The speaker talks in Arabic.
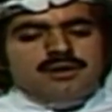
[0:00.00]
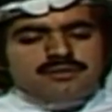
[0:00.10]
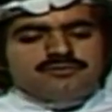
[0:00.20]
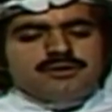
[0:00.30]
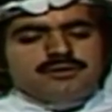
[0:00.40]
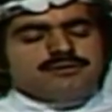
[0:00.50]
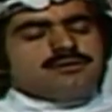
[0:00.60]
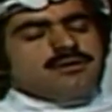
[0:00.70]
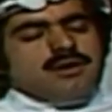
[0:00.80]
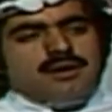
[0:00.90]
الجيد
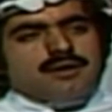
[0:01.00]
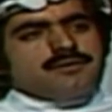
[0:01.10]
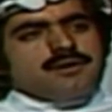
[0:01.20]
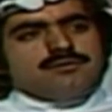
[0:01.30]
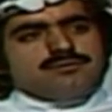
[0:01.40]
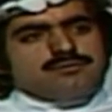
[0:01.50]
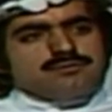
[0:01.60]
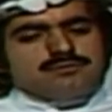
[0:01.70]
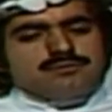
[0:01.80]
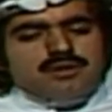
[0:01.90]
اخذناه
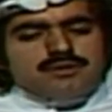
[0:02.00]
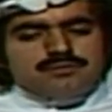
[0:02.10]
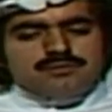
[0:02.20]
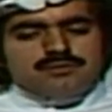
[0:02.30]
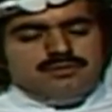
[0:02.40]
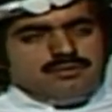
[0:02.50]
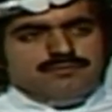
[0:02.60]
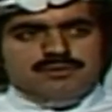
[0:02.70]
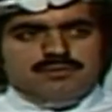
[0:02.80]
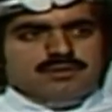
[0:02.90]
وراح يعرض
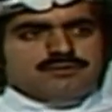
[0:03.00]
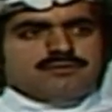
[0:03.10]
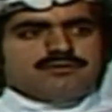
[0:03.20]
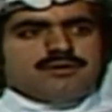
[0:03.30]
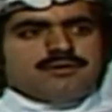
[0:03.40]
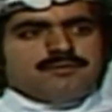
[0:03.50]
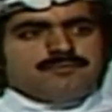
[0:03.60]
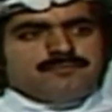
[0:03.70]
في الدورات الجايه